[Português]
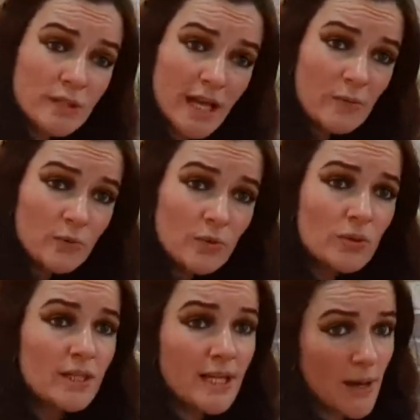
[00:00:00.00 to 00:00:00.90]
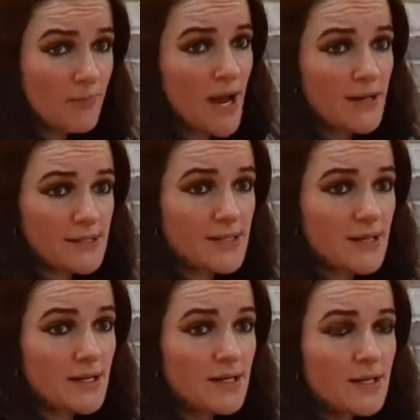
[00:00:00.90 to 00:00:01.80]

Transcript: o templo e a praça.